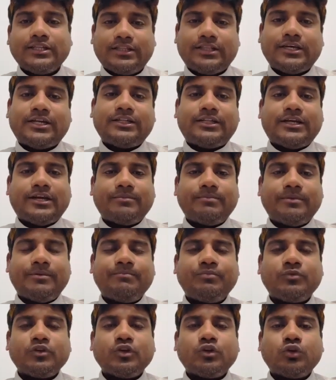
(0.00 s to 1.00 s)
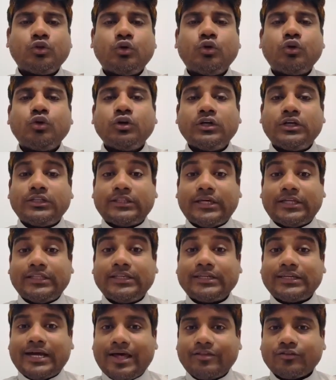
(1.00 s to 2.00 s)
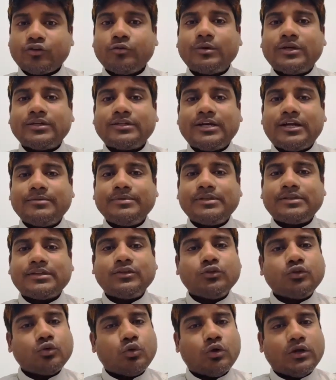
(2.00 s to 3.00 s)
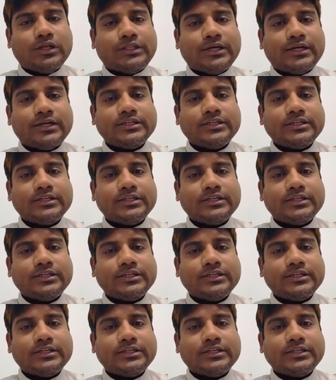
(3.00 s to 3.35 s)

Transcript: তারা থাকবে তো তাদের কাস্টমার সার্ভিস কিন্তু খোলা থাকে